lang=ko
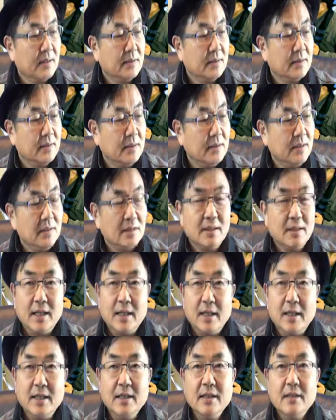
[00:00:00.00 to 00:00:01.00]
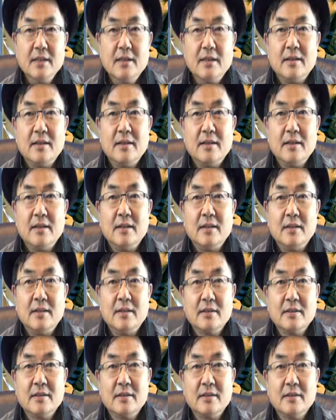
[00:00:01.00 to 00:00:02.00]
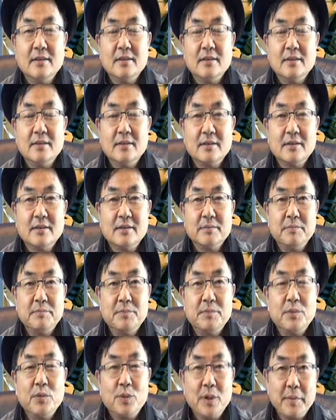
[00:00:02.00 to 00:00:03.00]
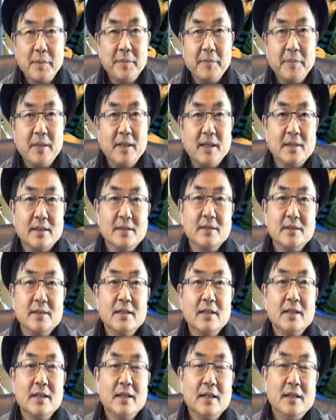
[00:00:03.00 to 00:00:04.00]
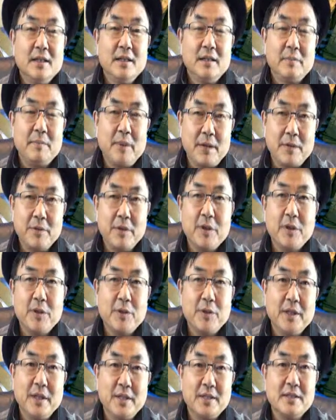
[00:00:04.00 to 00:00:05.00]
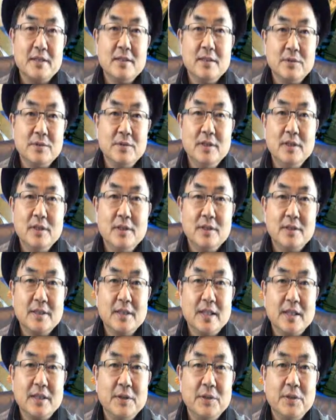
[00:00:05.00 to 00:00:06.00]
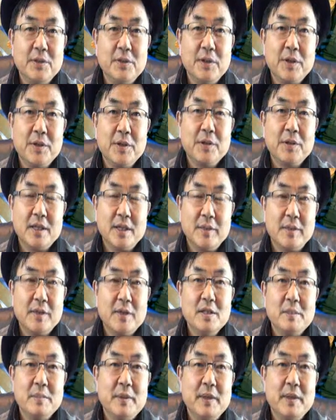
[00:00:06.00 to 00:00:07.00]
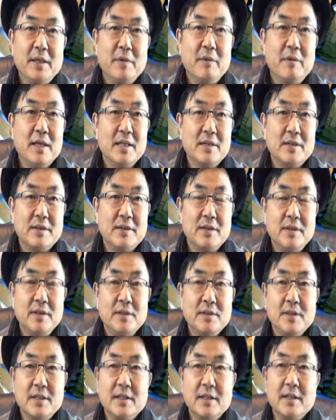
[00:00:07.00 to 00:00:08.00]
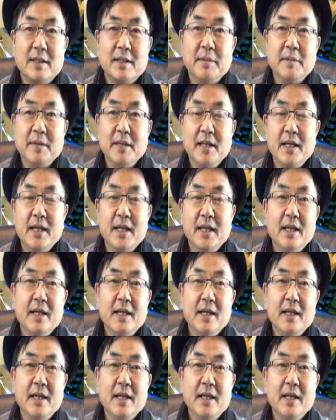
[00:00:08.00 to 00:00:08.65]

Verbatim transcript: 실시간 어, 그 프로그램입니다. 즉 바로 리코딩에 쓸 수 있는 것이 아니고 리코딩에 편집하는 과정을 거치기 때문에